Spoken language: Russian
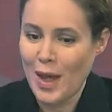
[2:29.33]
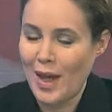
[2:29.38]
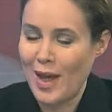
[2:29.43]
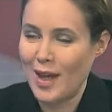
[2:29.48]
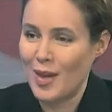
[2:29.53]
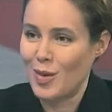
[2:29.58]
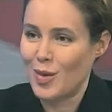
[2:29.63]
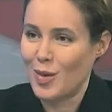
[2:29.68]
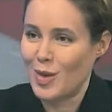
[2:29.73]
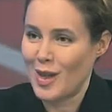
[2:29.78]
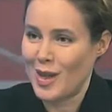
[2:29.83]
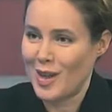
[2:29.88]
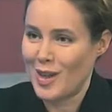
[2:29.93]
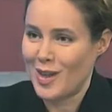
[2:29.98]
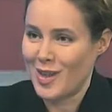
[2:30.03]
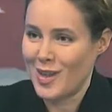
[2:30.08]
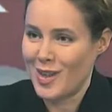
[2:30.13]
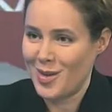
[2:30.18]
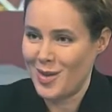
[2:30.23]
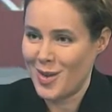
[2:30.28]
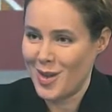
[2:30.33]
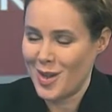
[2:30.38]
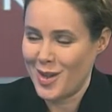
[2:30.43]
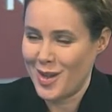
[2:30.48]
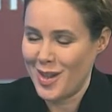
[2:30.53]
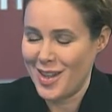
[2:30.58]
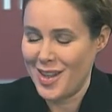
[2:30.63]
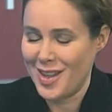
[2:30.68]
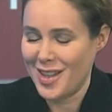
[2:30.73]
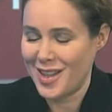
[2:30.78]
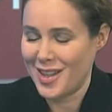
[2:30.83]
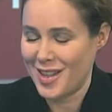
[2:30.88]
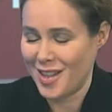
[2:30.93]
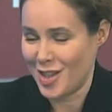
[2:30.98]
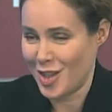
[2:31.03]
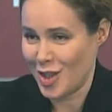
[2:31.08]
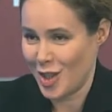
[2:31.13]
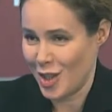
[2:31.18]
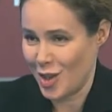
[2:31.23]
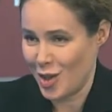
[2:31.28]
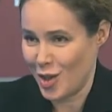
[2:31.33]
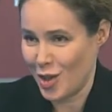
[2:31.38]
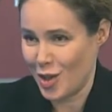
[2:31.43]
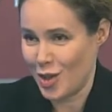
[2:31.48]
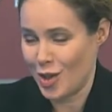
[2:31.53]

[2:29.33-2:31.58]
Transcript: и вот как говорят наши женщины,